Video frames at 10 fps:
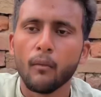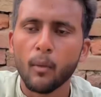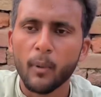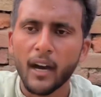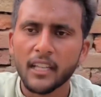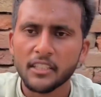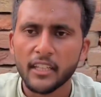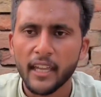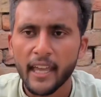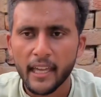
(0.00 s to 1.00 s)
वो बात
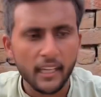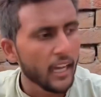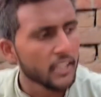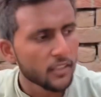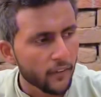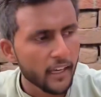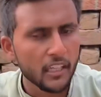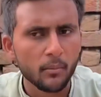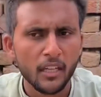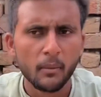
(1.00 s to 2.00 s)
ये है कि आज सफाई की
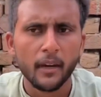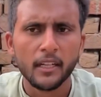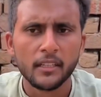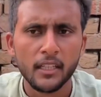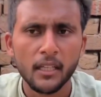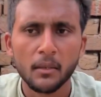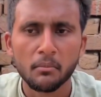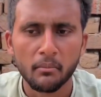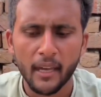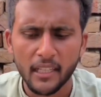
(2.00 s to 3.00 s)
मेरी बारी थी
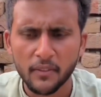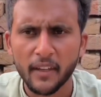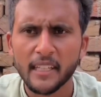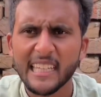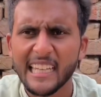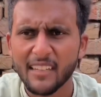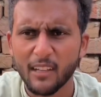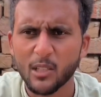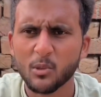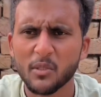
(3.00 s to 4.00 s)
मैं सफाई नहीं करने वाला
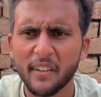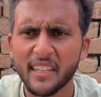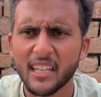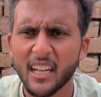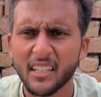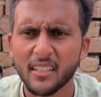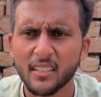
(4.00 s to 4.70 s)
तो सफाई कर आज